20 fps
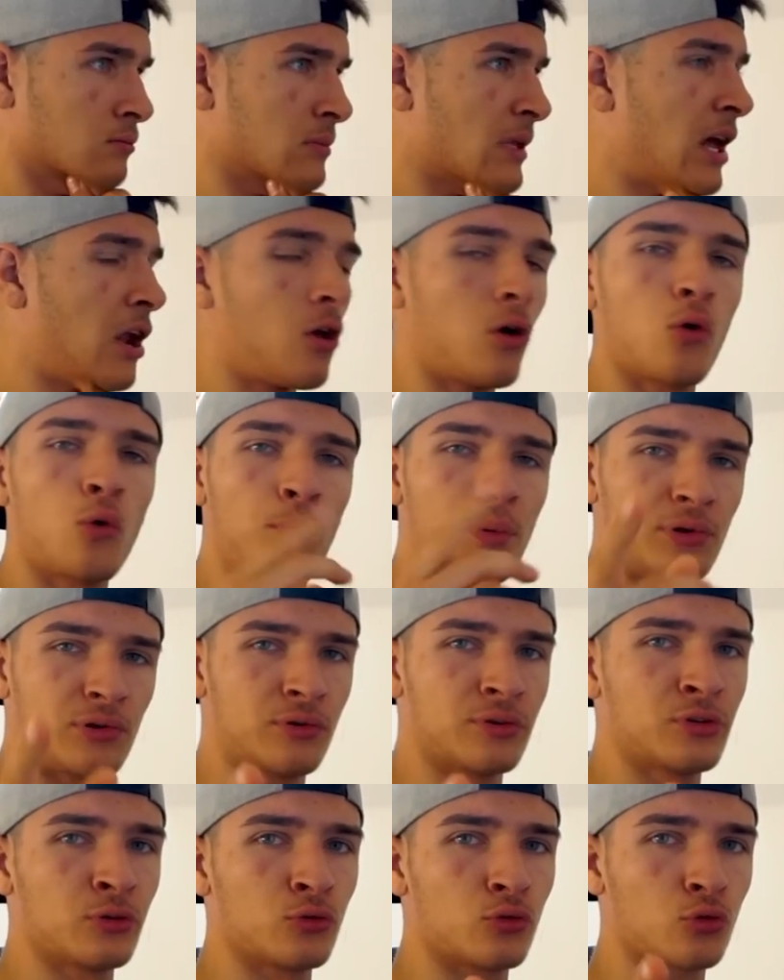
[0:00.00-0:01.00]
Alors
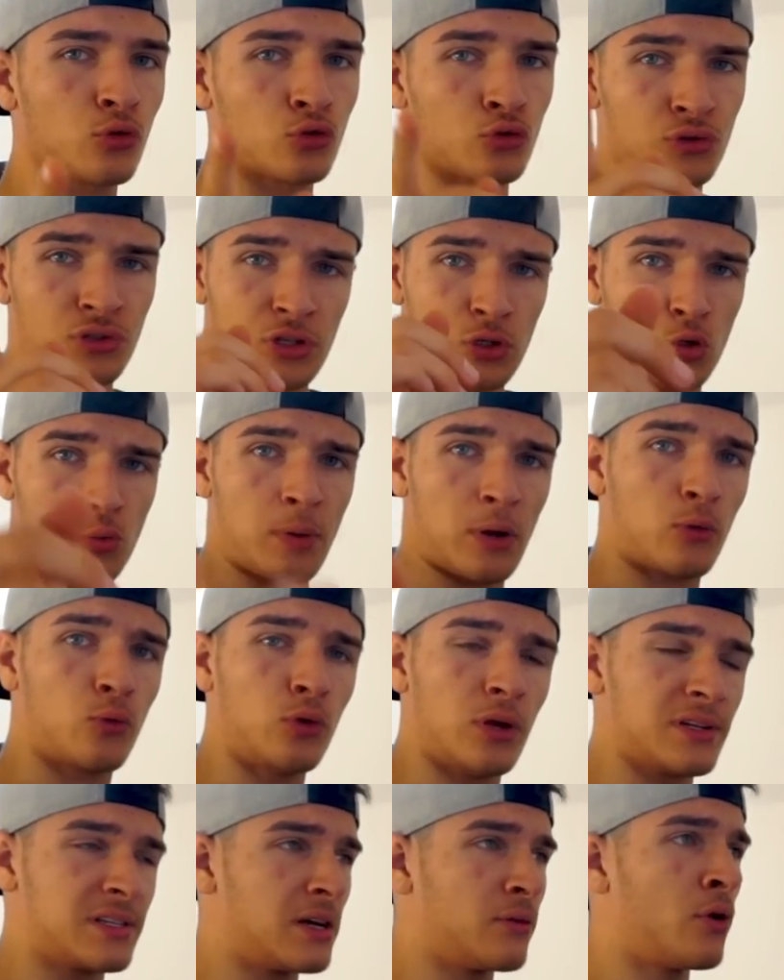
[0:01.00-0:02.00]
aussi, autre chose qui est super cool
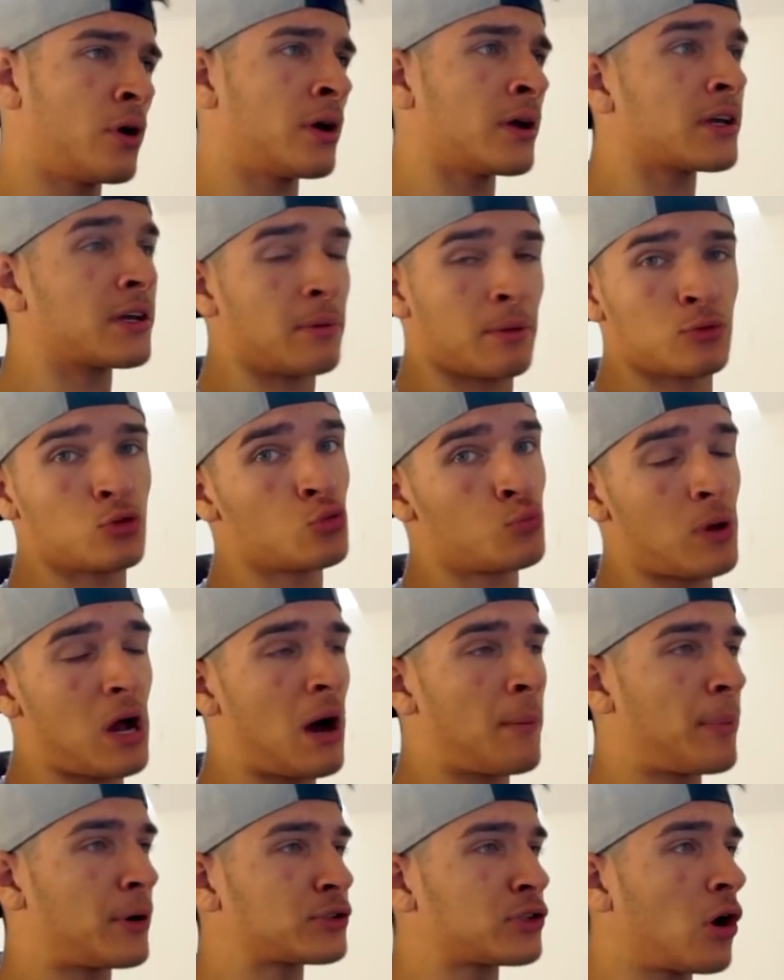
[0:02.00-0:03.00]
à savoir, et qui est même super
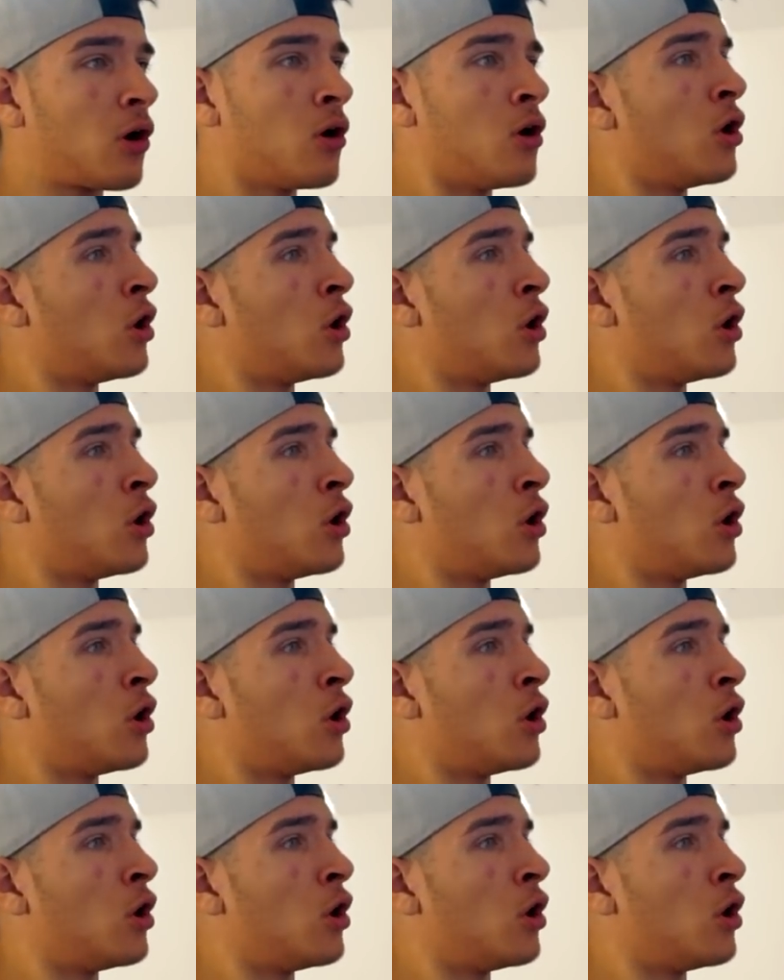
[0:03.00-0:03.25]
important,